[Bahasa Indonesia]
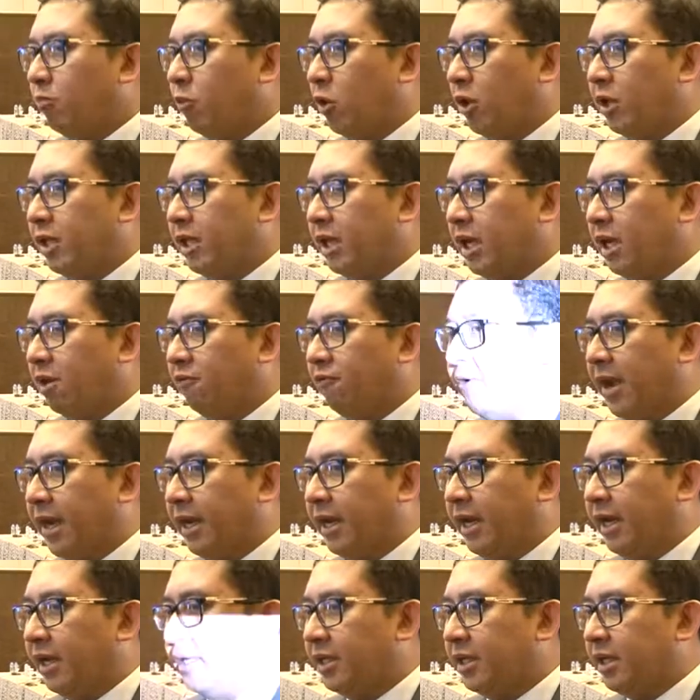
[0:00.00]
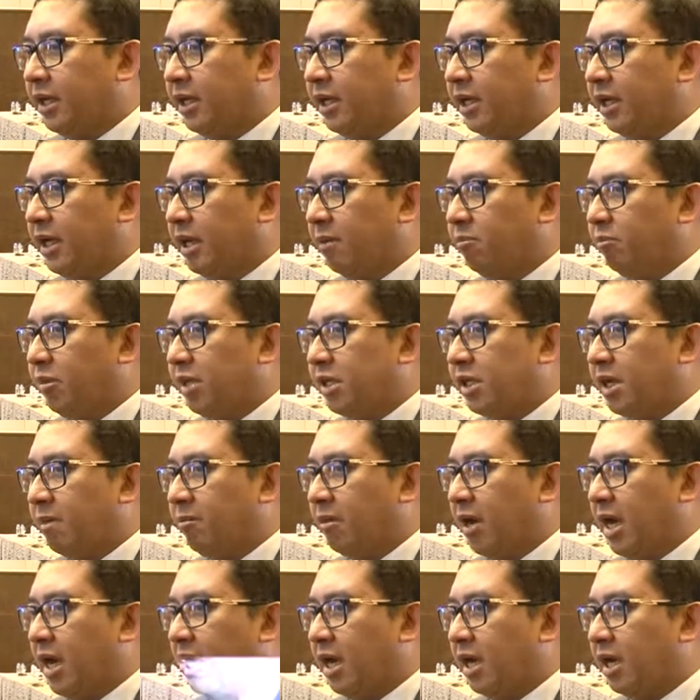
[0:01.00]
Political financing yang bisa
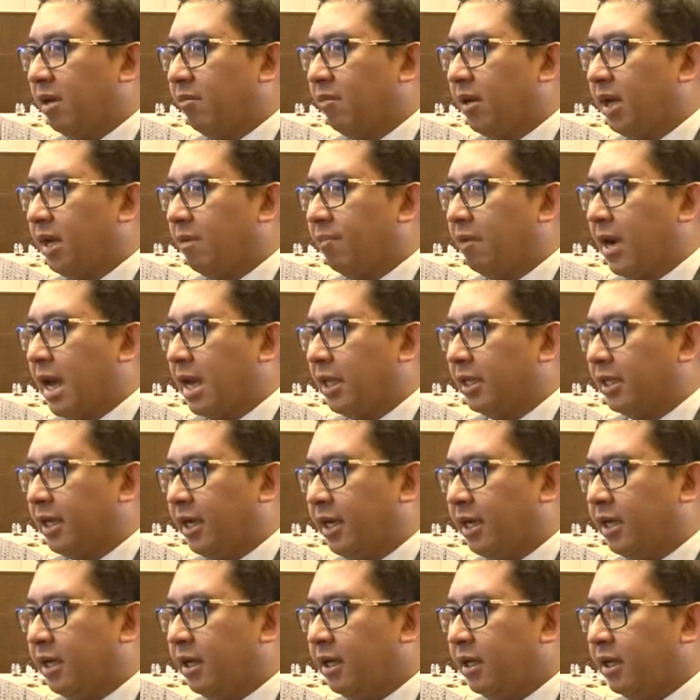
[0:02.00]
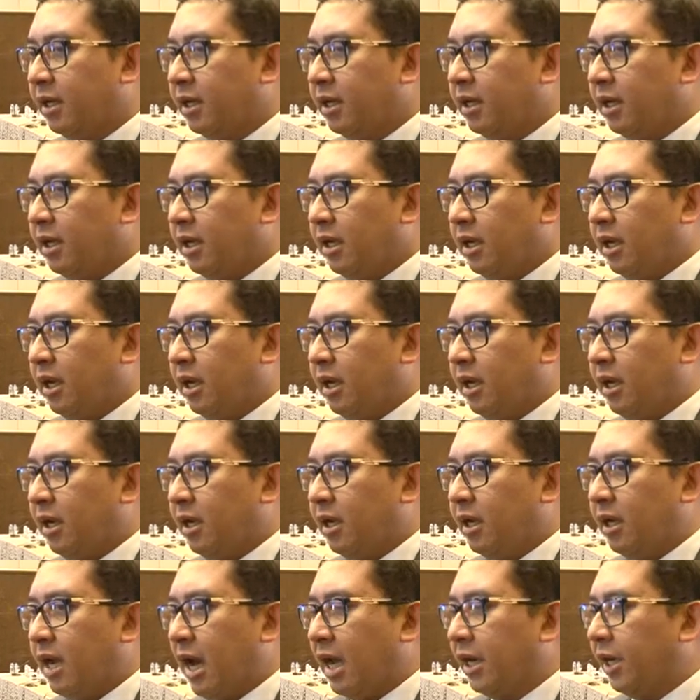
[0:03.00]
mengarah kepada praktek
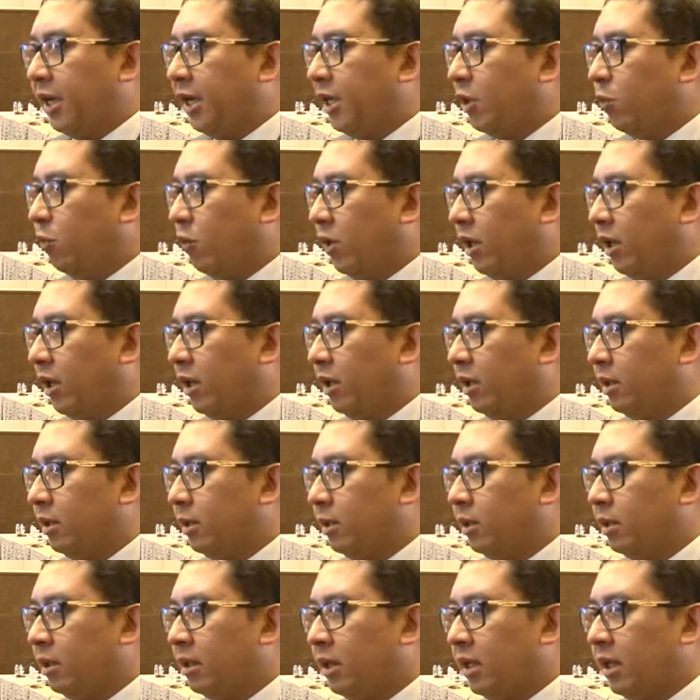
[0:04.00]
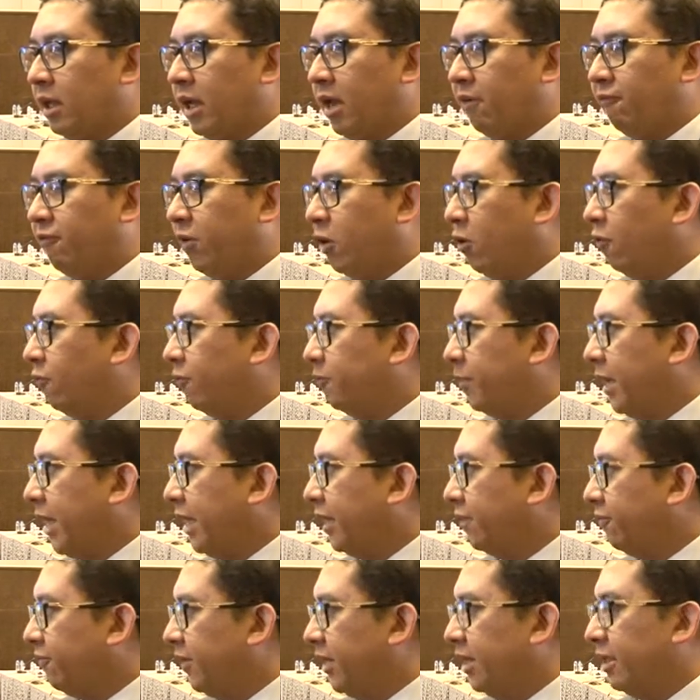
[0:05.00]
uh, unequal level of
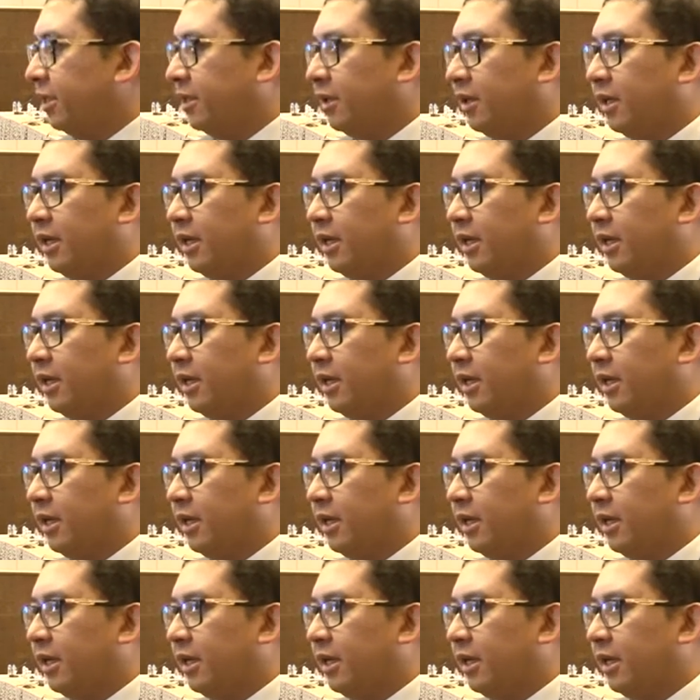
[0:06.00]
playing field.